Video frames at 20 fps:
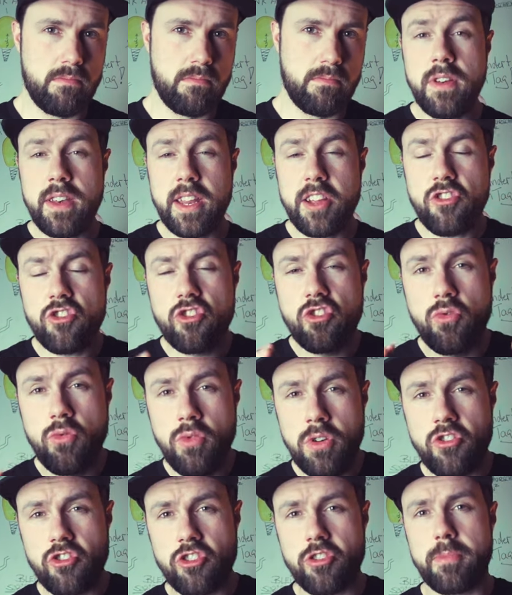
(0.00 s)
Und der
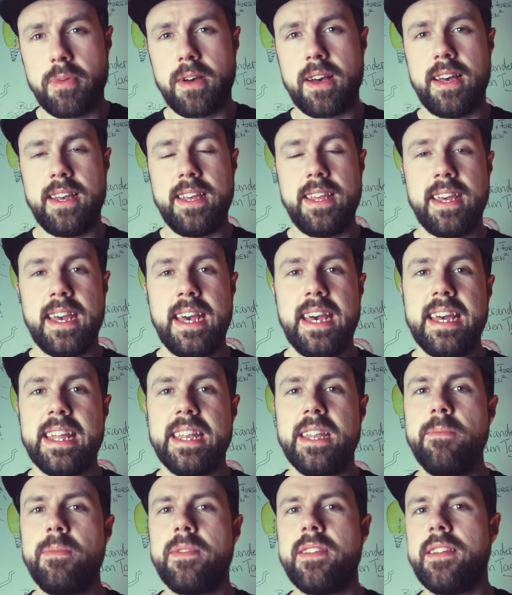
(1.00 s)
schulische Bereich
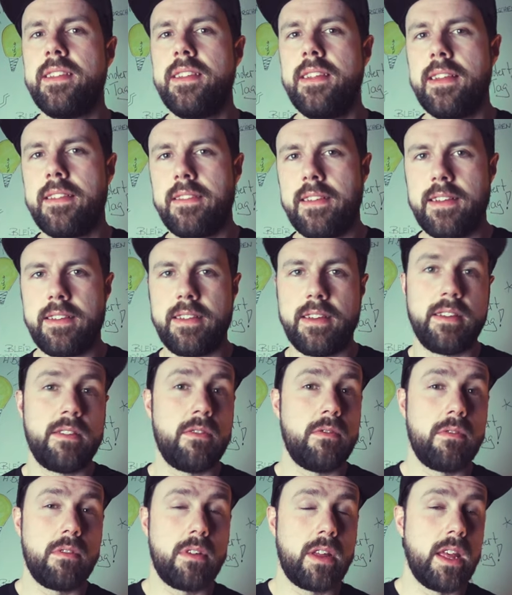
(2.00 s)
nimmt sich dieser
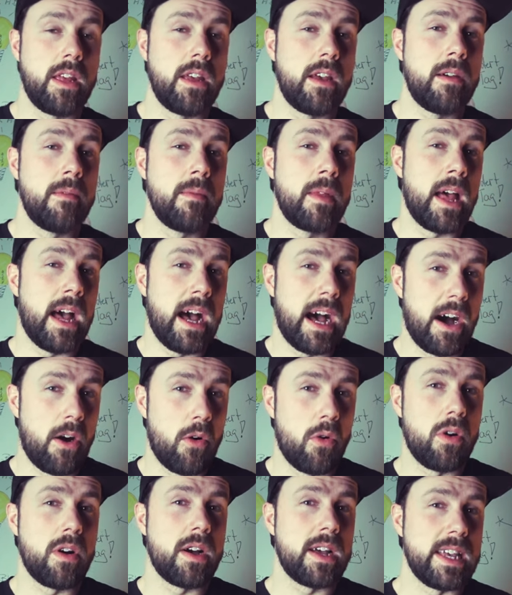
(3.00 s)
Technologie
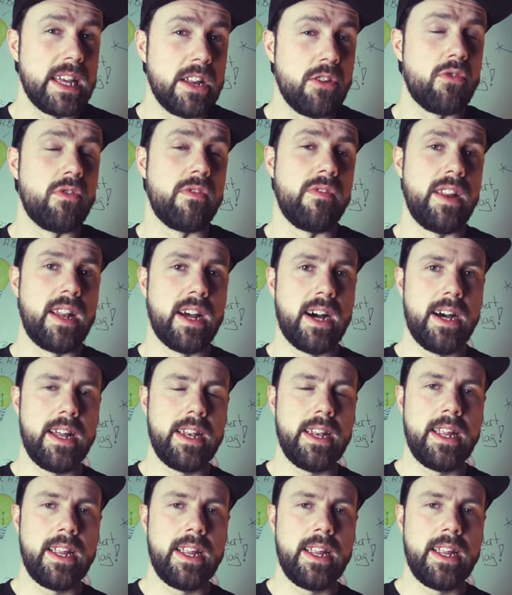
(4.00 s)
auch hin und wieder